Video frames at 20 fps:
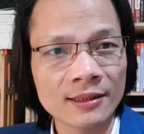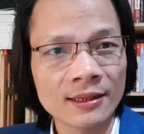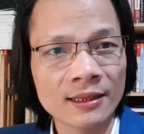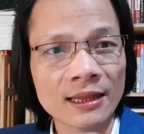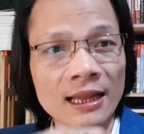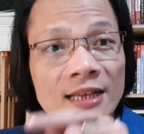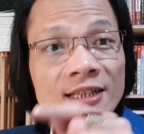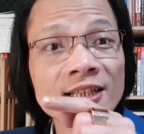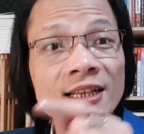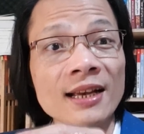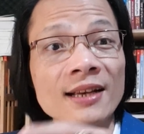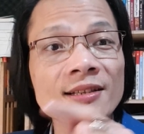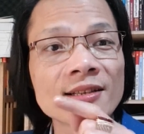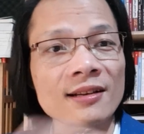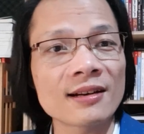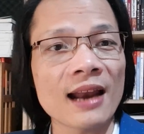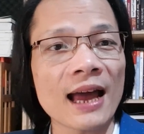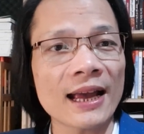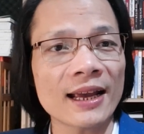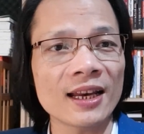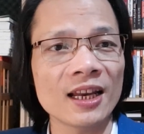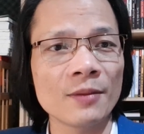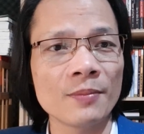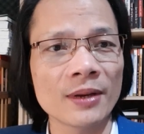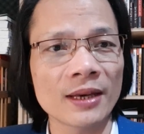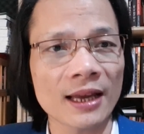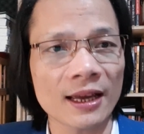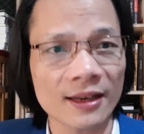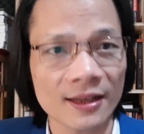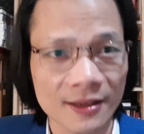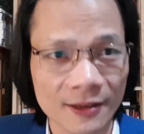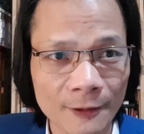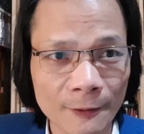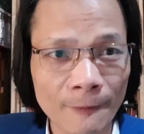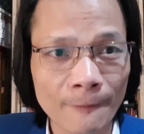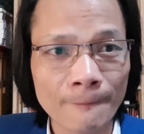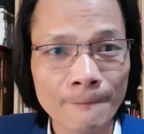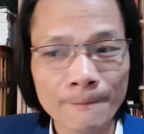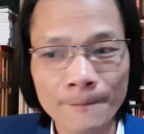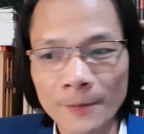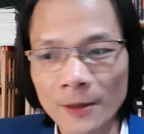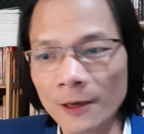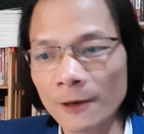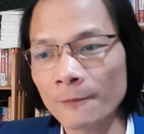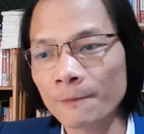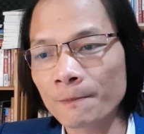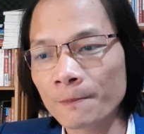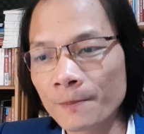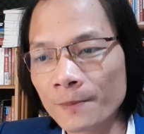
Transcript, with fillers: Là xây dựng lại cái liên minh này này. Đó.